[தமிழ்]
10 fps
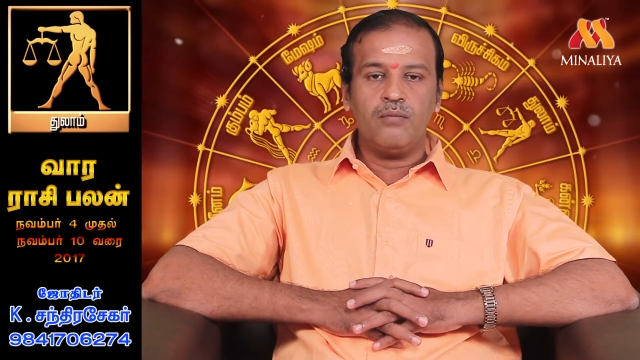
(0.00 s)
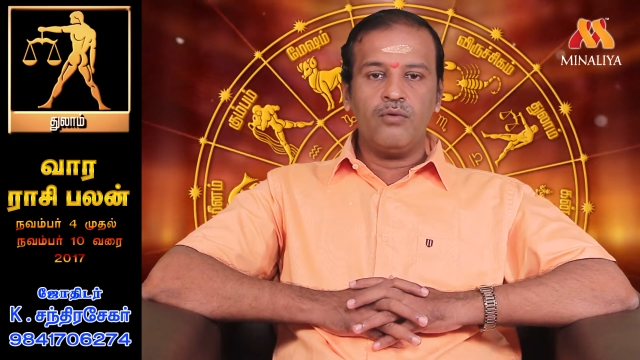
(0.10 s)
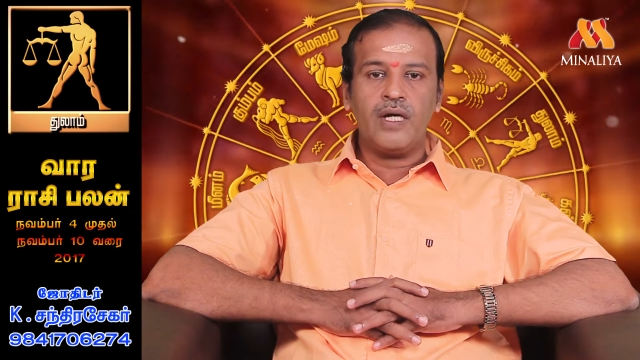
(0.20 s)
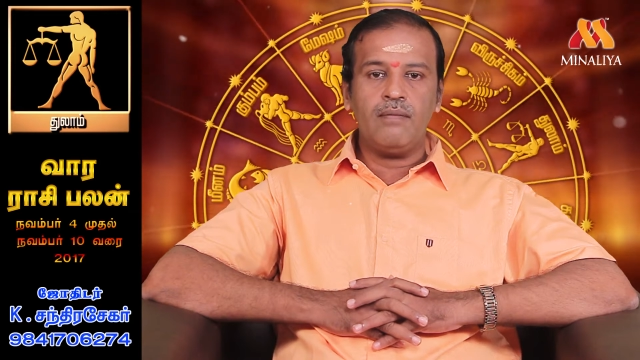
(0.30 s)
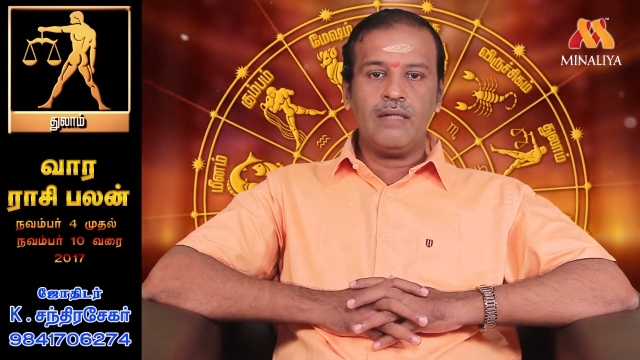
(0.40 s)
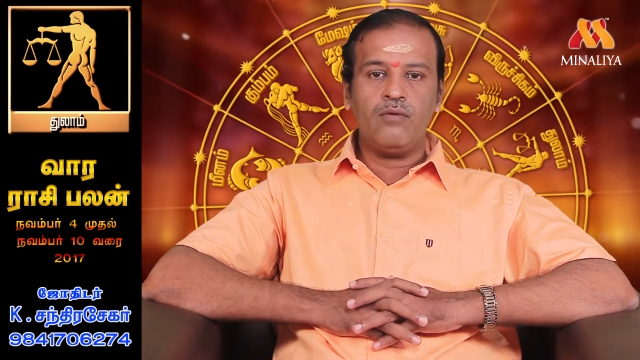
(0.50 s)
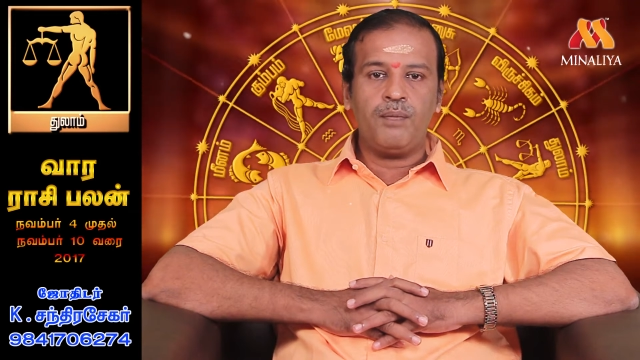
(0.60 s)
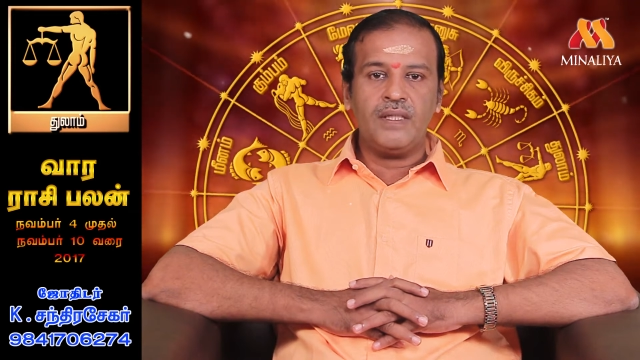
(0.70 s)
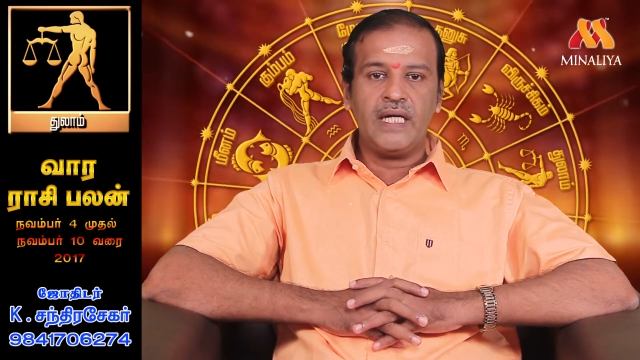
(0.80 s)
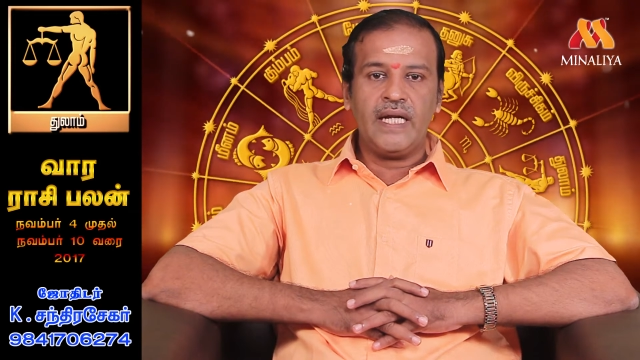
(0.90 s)
முக்கியமான
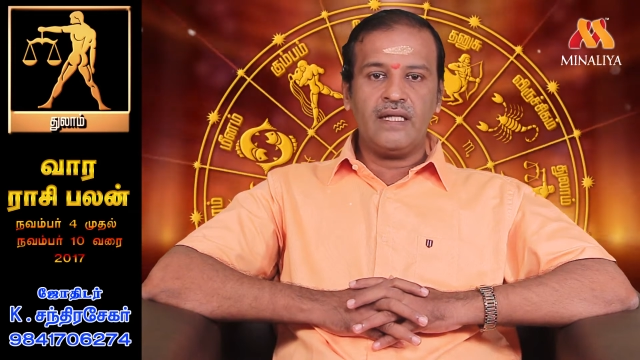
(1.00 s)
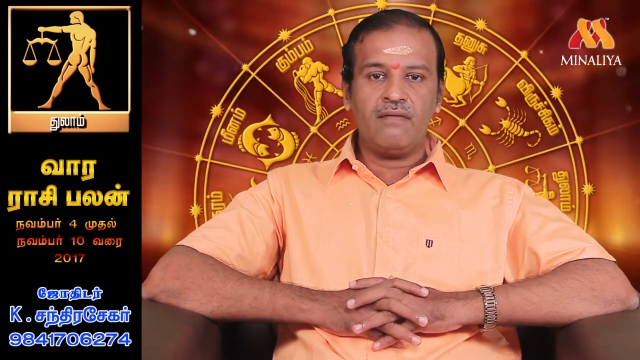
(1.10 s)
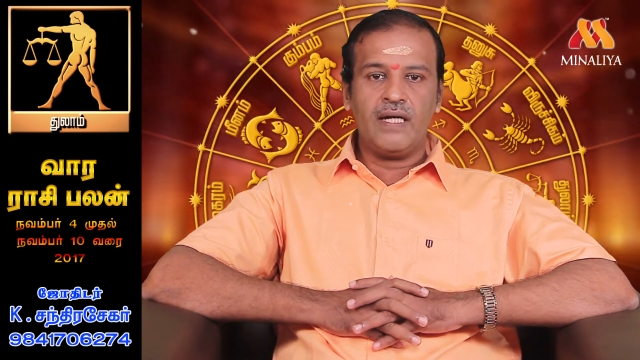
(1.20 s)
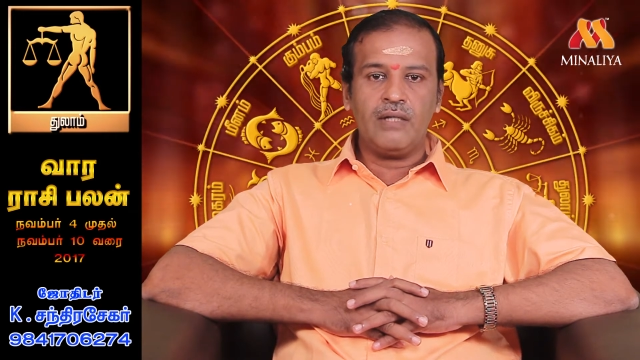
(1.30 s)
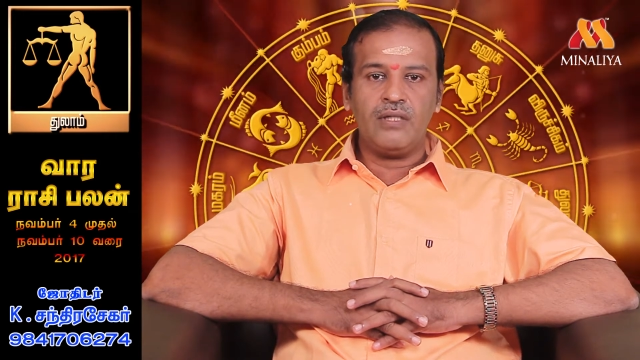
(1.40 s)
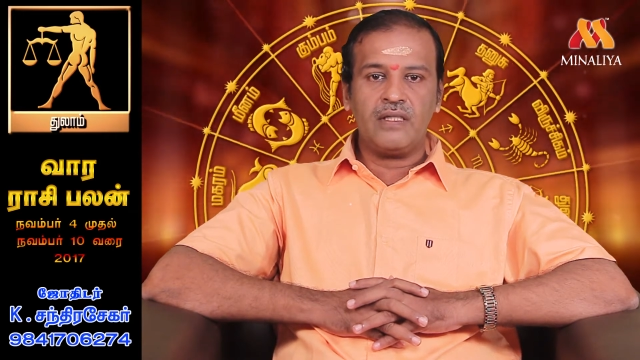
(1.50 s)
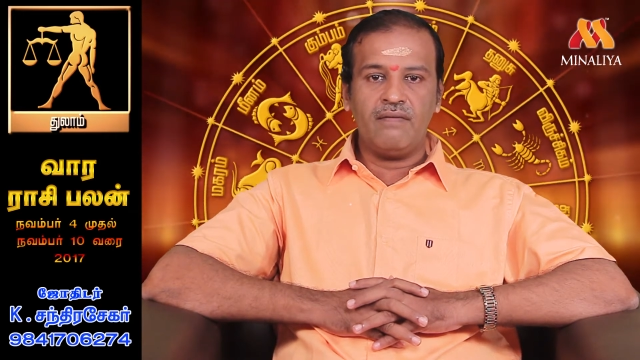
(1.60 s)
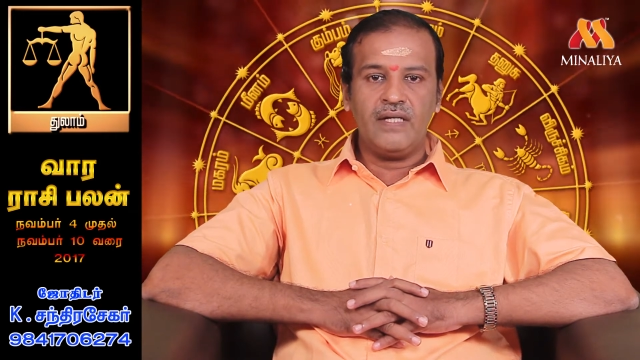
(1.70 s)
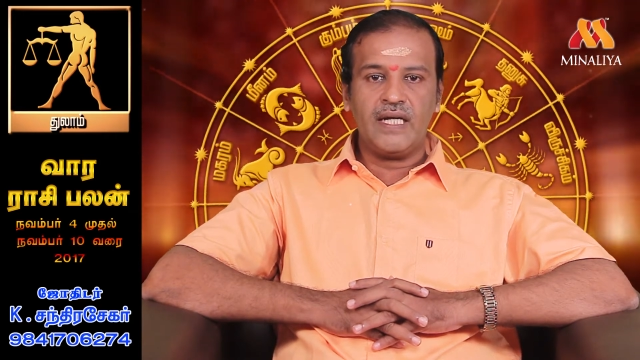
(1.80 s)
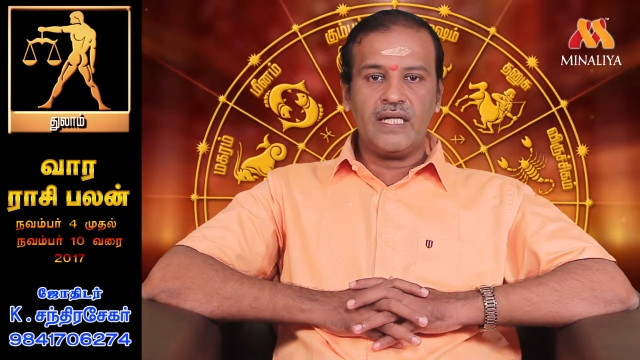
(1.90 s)
ஒப்பந்தங்களை இந்த வாரம் கொஞ்சம்
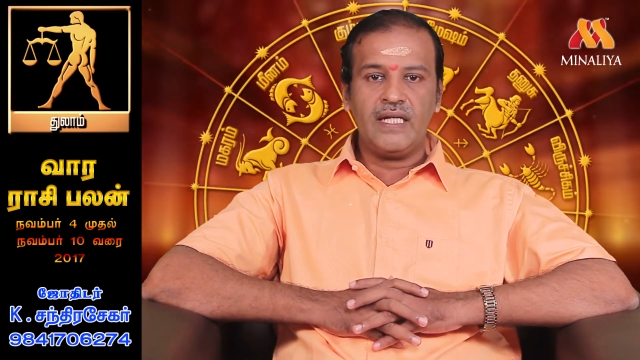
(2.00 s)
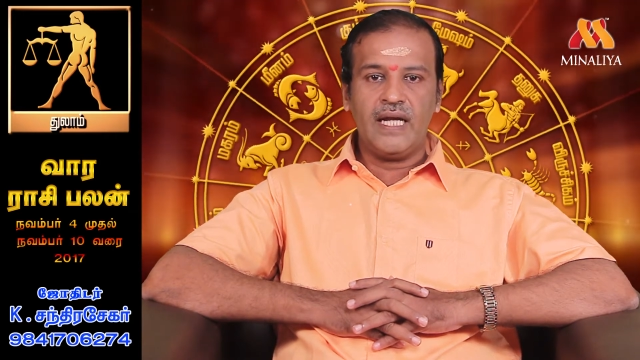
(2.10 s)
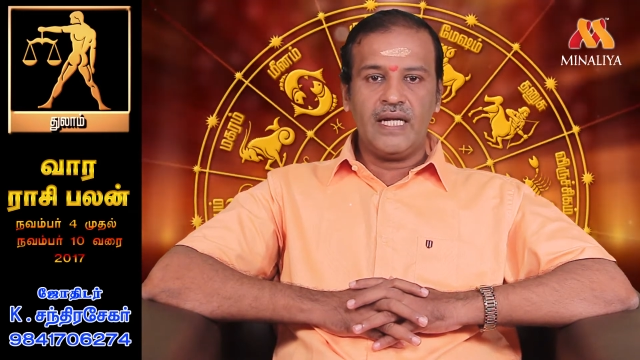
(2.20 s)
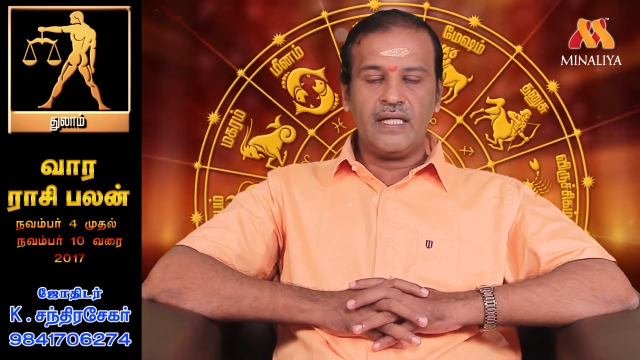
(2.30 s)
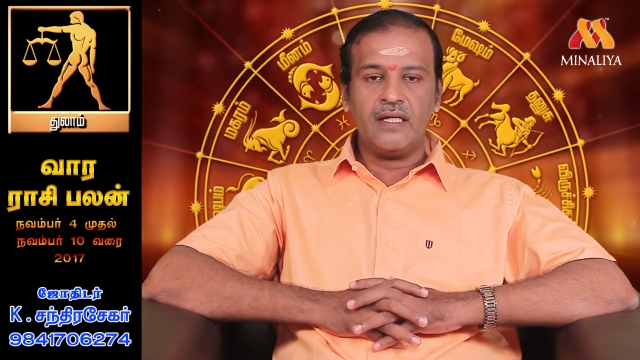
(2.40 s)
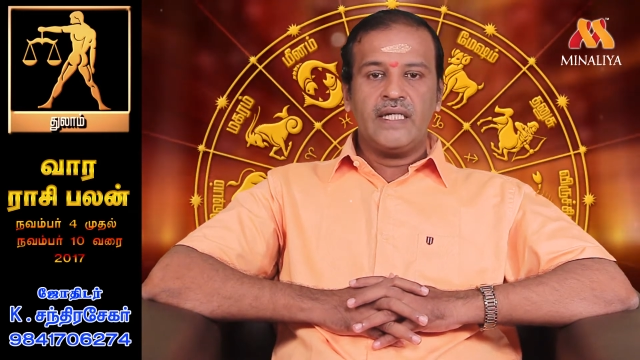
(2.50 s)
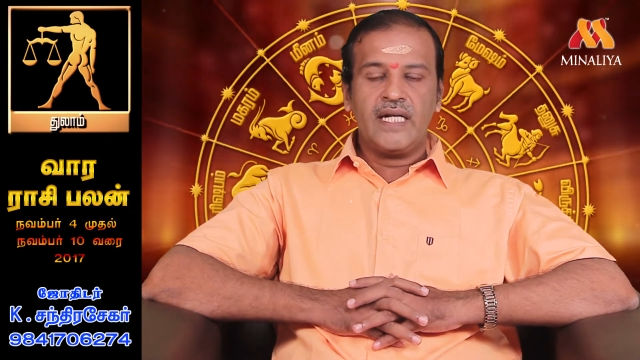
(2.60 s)
தவிர்க்கிறது நல்லது